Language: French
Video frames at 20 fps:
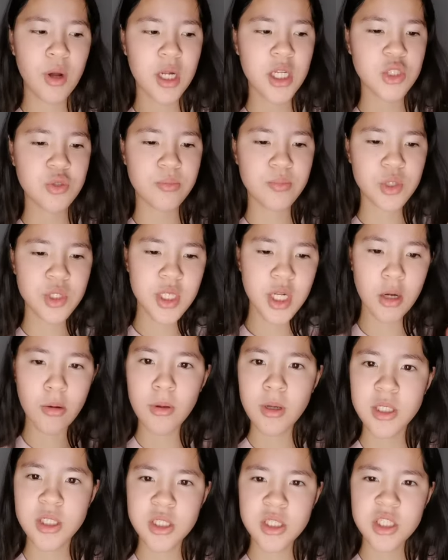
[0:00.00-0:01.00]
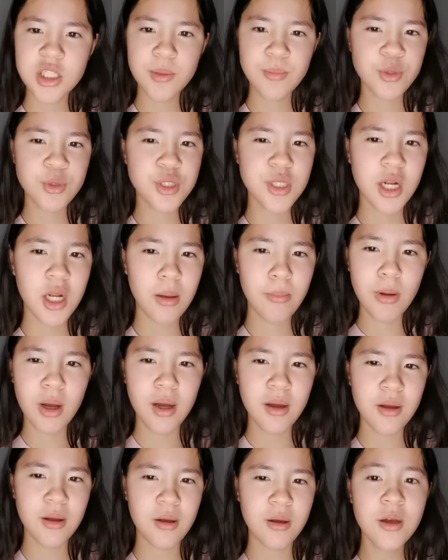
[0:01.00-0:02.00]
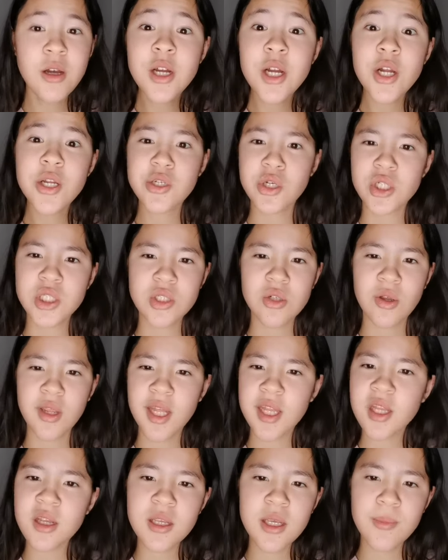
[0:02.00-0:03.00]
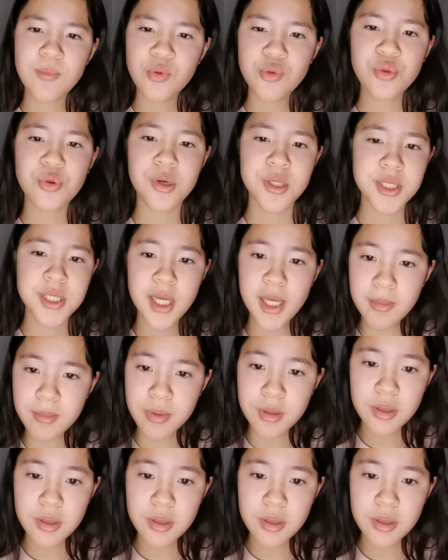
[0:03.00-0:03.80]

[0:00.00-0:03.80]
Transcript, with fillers: allez je vais bosser là-bas j'ai déjà bossé là-bas quand j'étais en quatrième ou troisième